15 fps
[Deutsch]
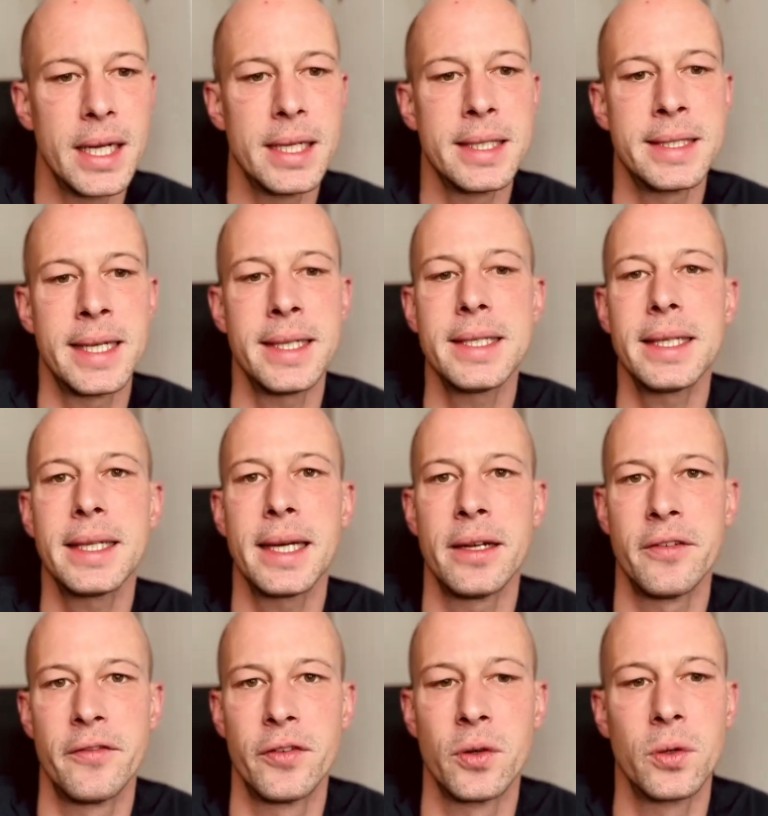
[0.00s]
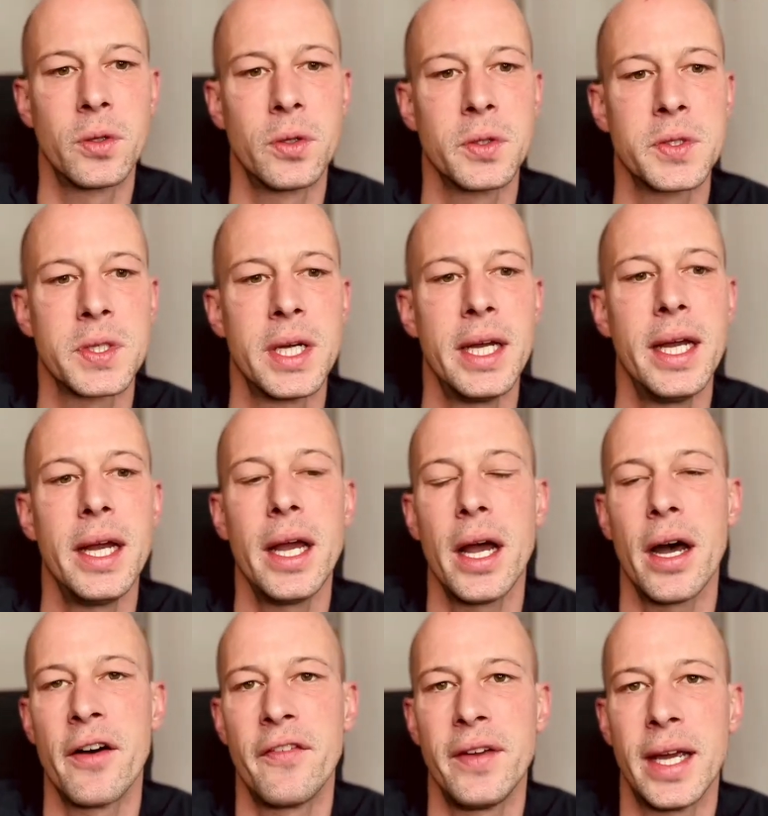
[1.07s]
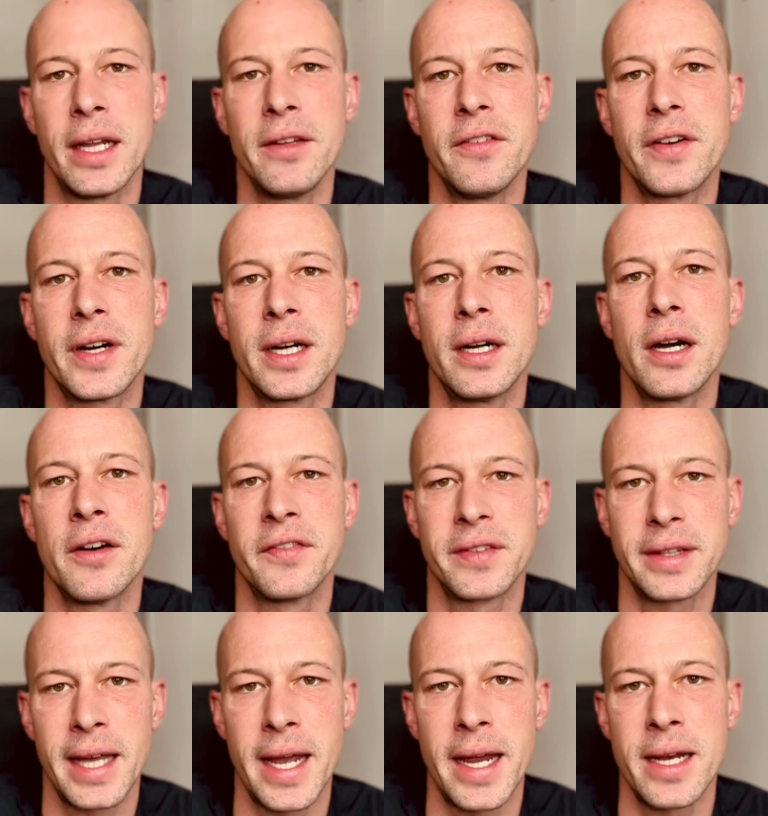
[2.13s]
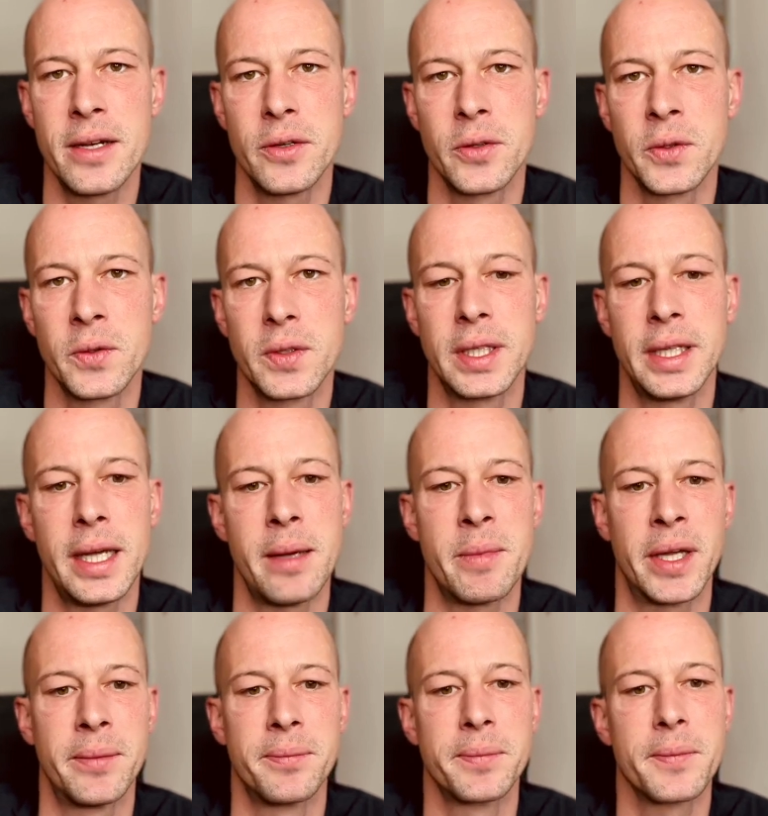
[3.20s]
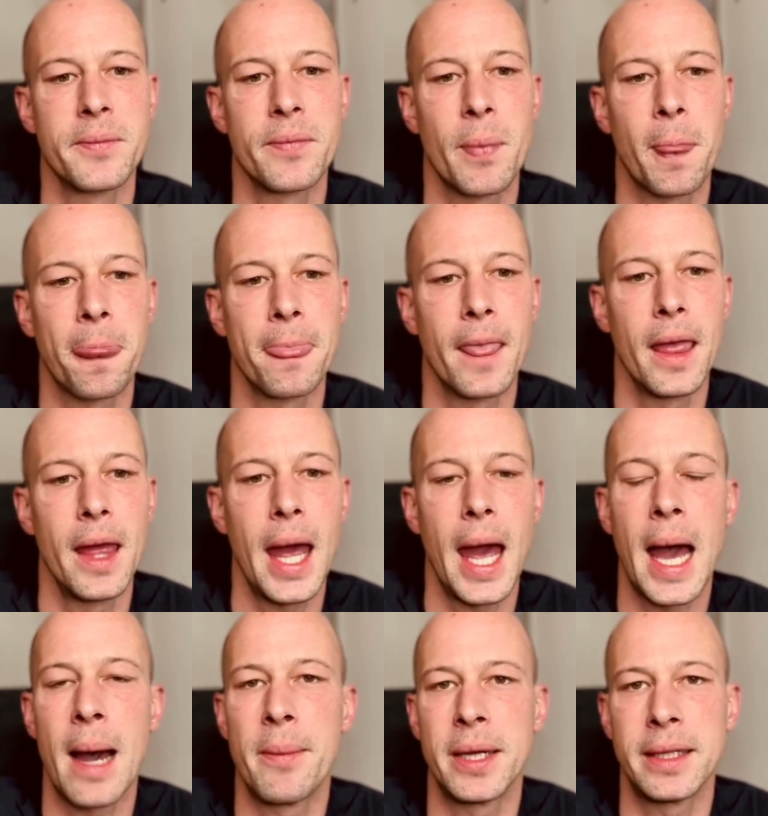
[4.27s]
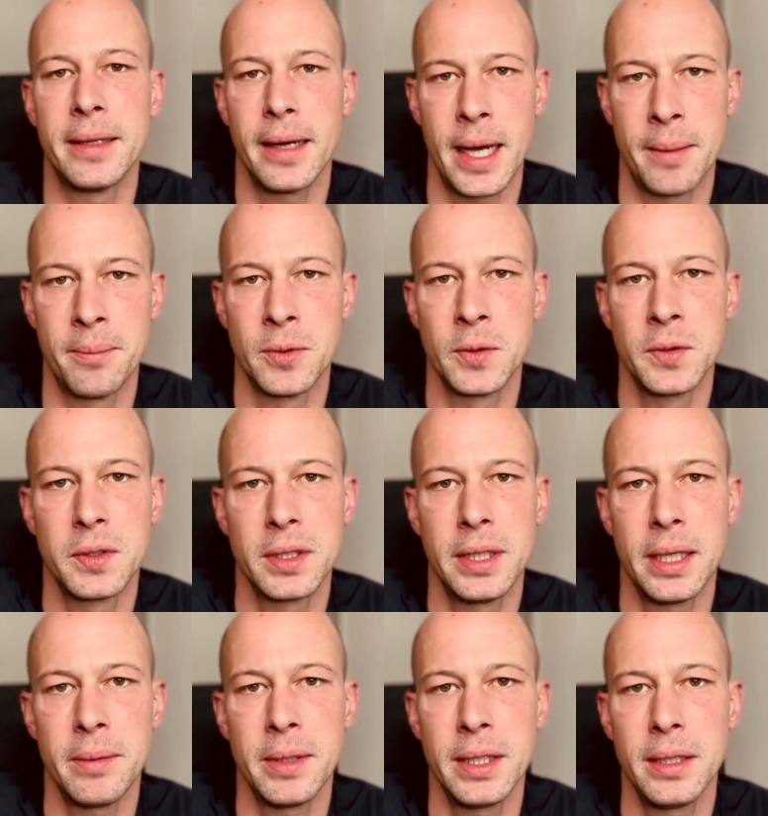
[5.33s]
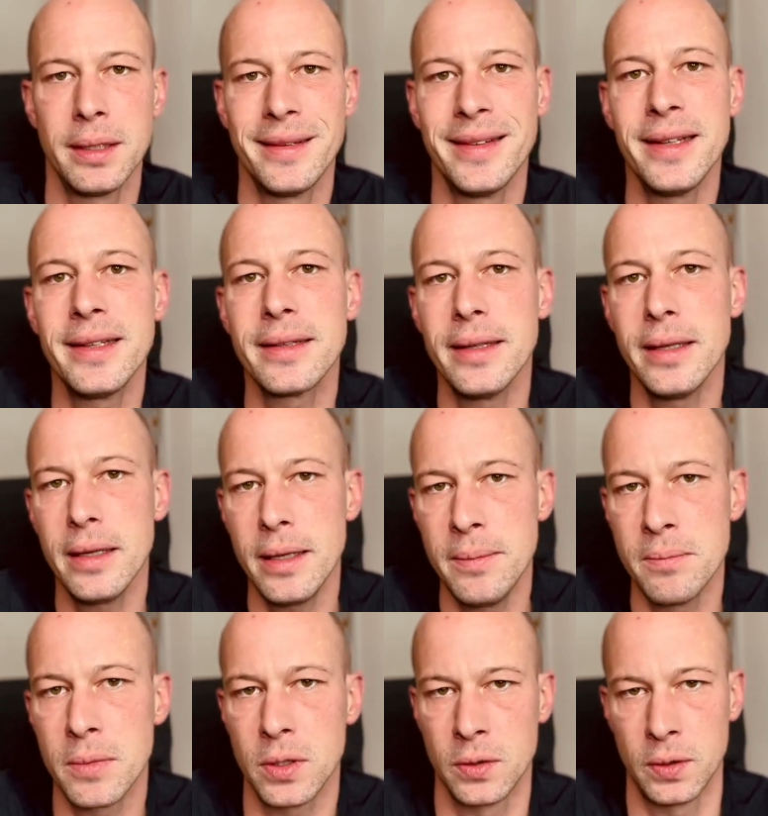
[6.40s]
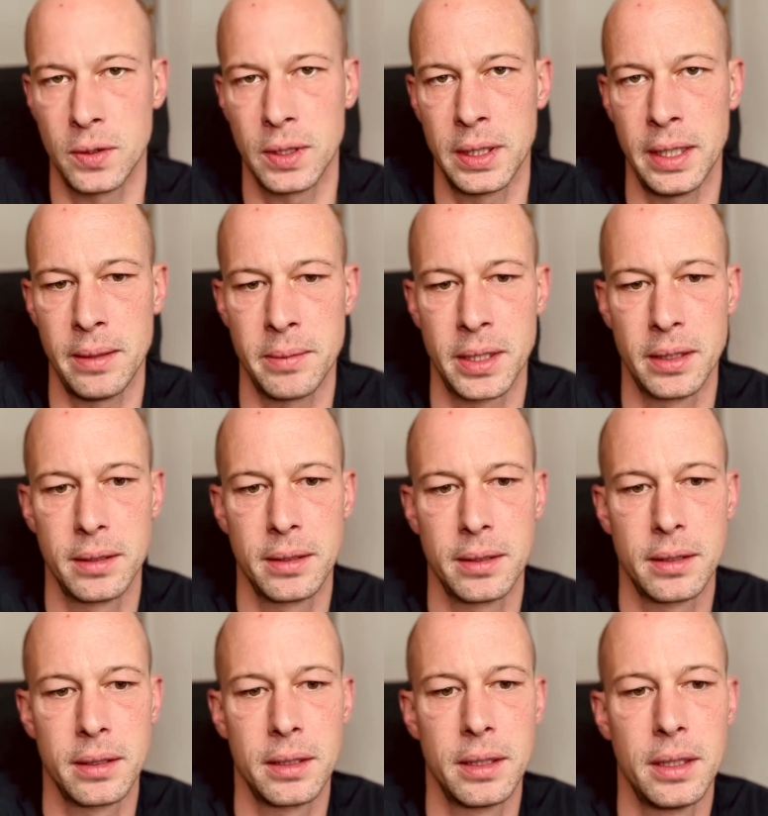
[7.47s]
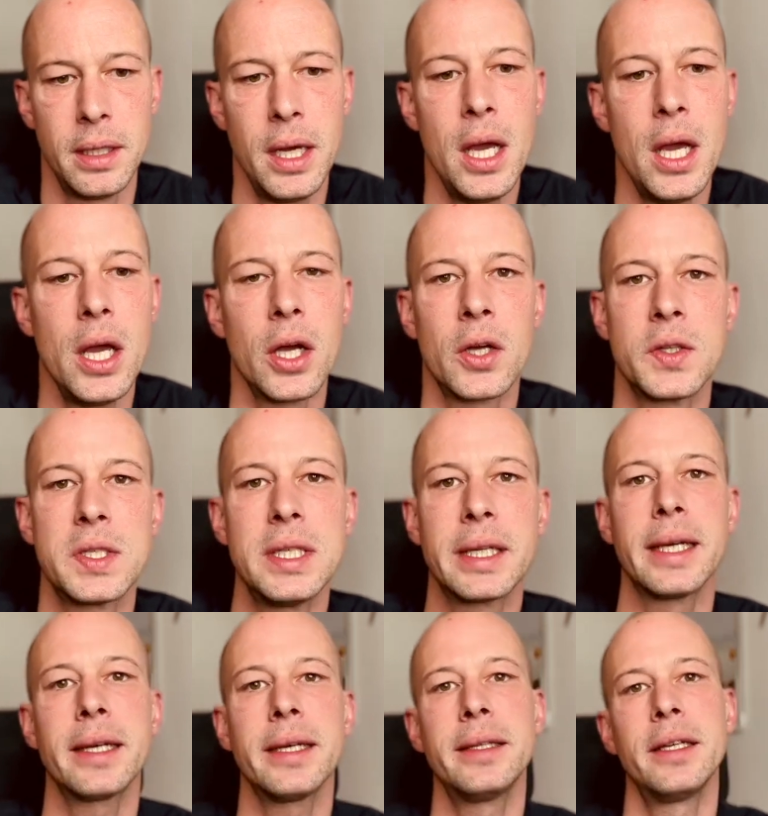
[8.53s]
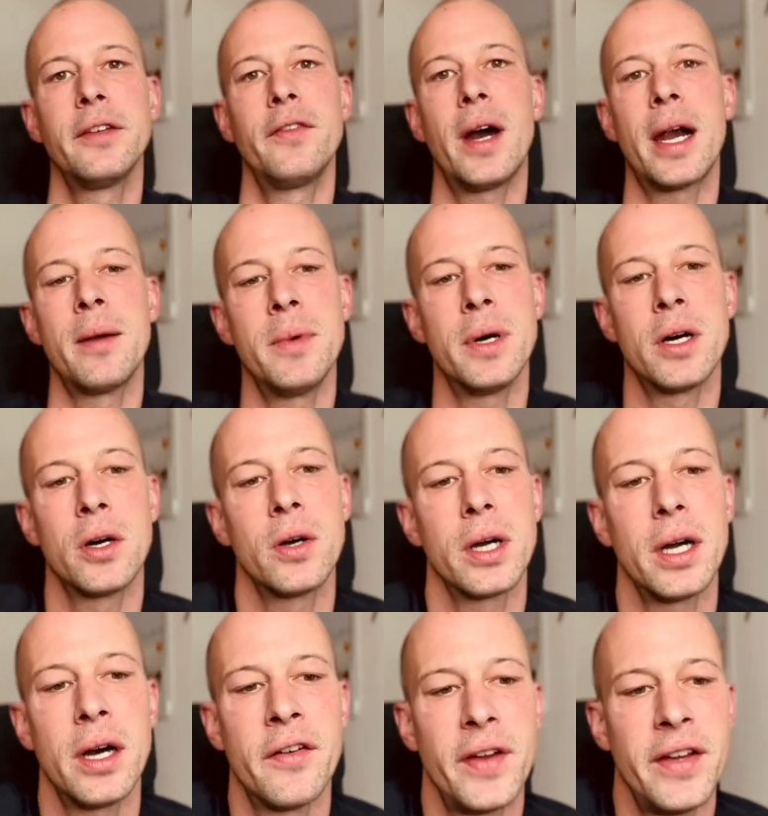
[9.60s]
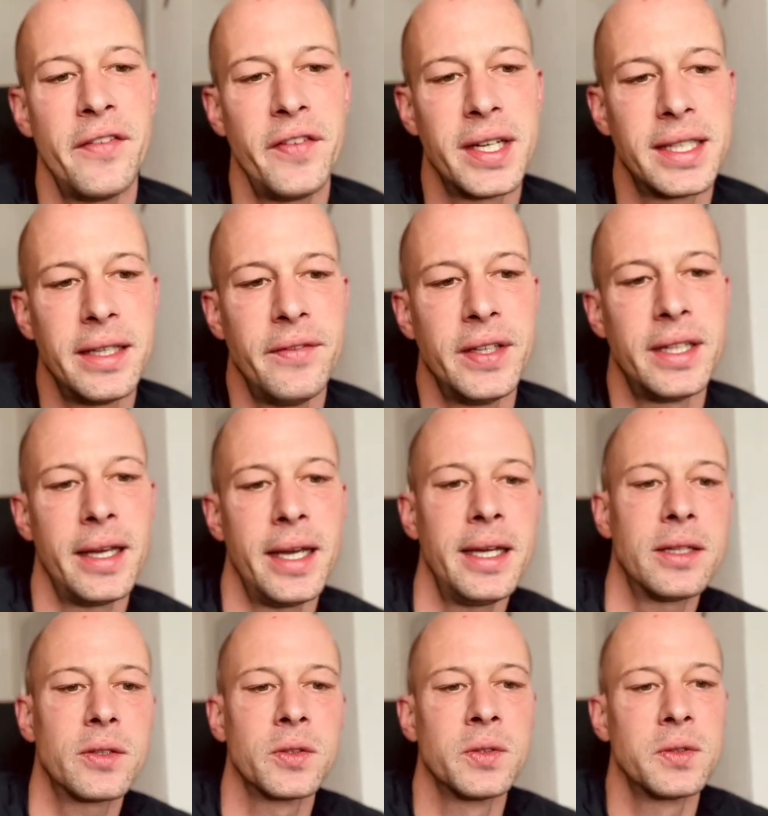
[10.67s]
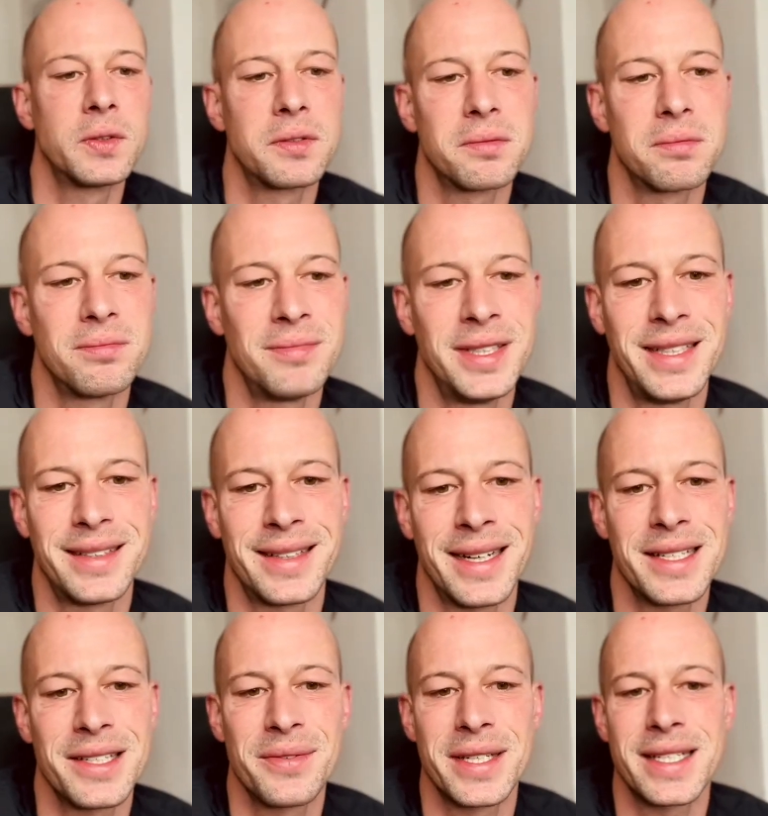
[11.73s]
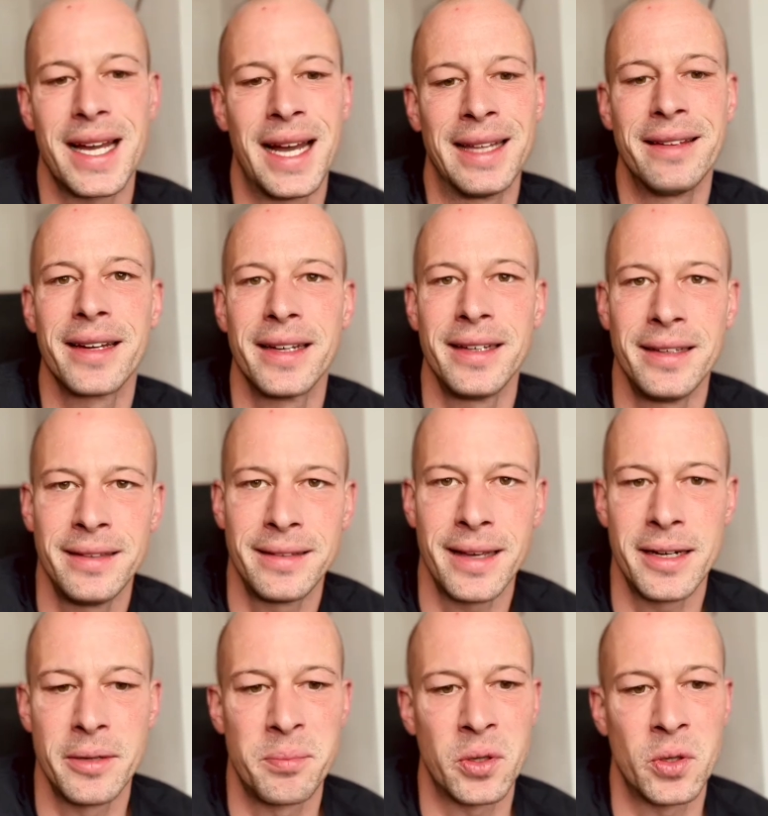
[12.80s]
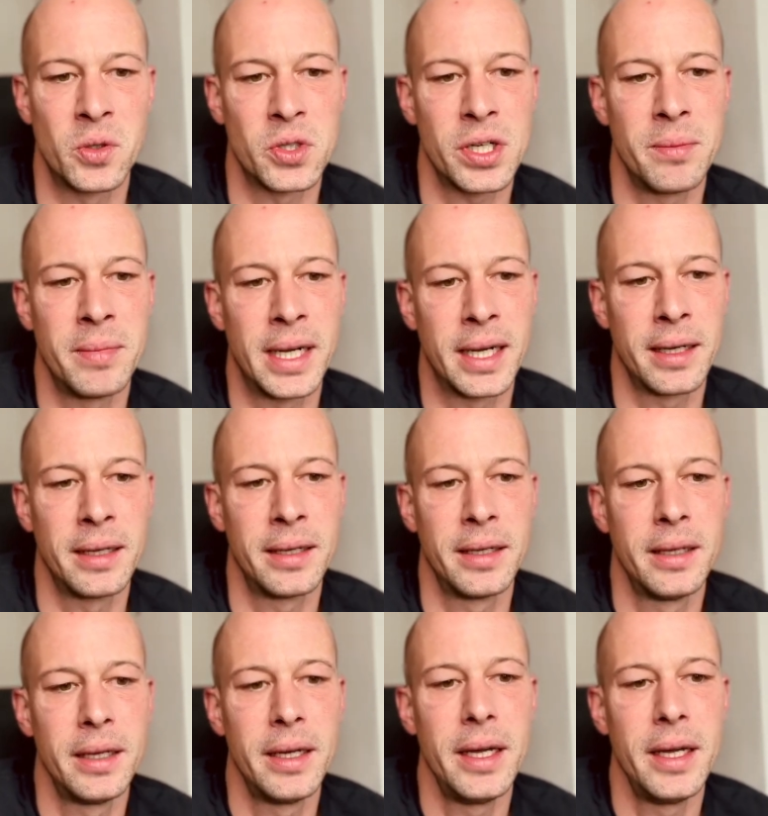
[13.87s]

Setze deinen Fokus auf jeden Fall auf dein Unternehmen. Arbeite am Unternehmen, nicht im Unternehmen. Konzentriere dich vor allem auch auf Effektivität und nicht das, was andere in deiner Branche machen.